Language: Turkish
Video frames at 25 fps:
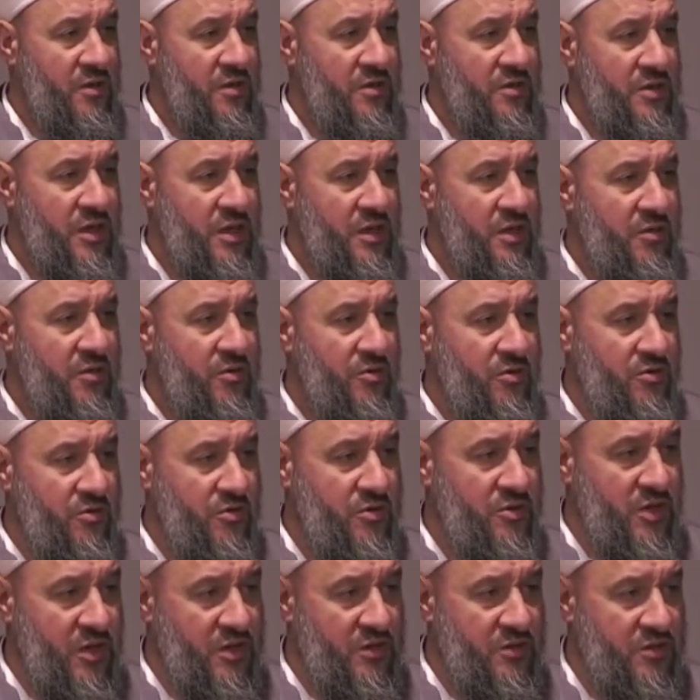Sen de yok
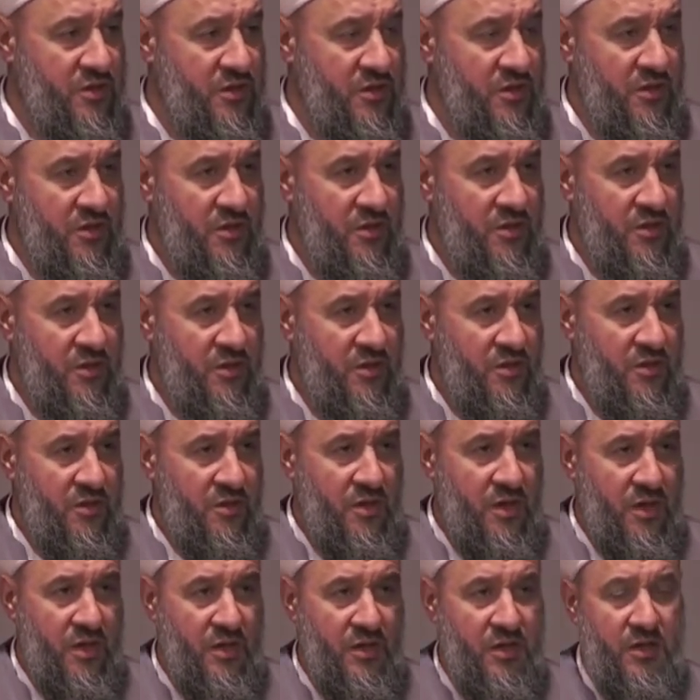olacaksın.
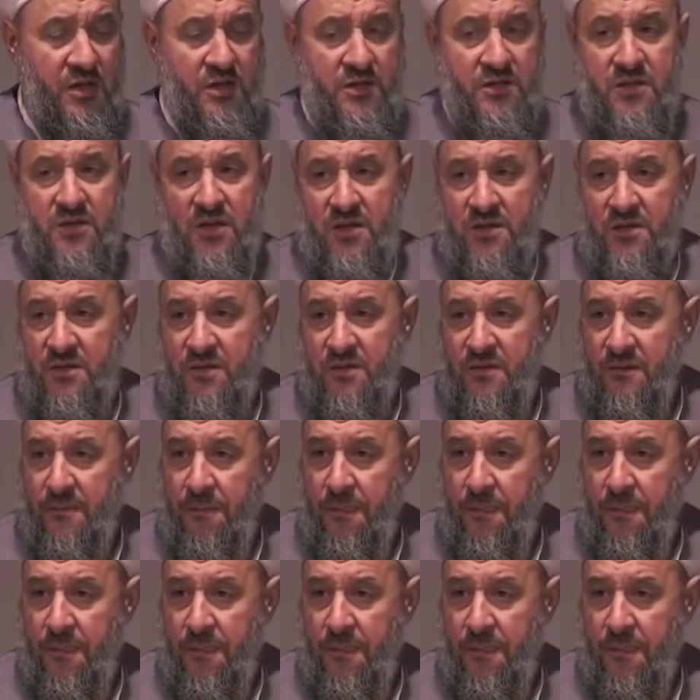Arkadaşlar